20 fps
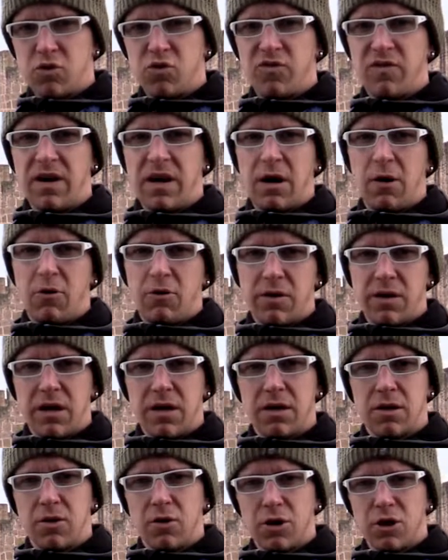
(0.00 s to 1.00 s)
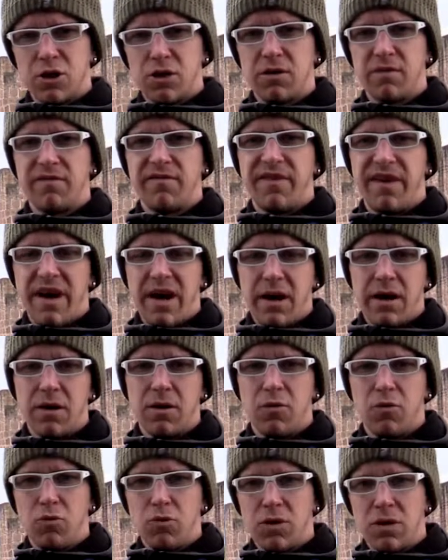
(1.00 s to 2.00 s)
sowie auch in der deutschen
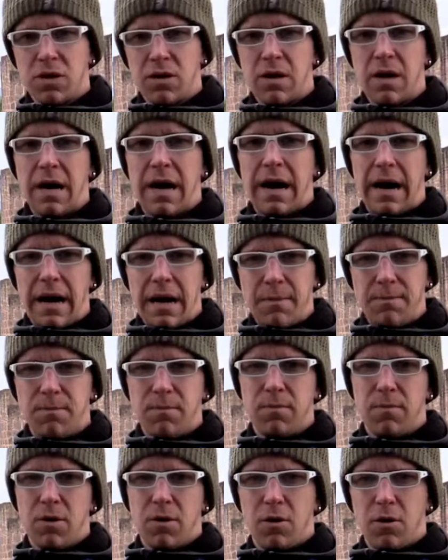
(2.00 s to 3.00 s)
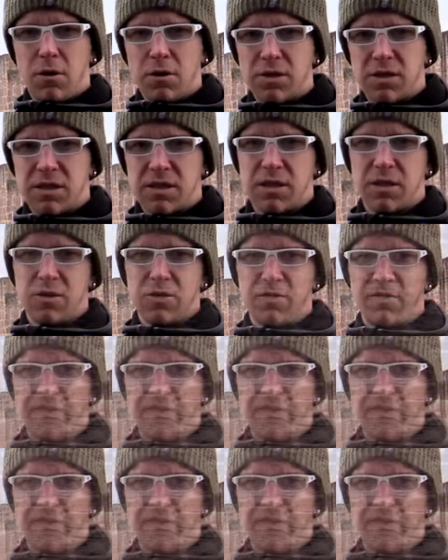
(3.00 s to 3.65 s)
Ferienroute Alpen-Ostsee zu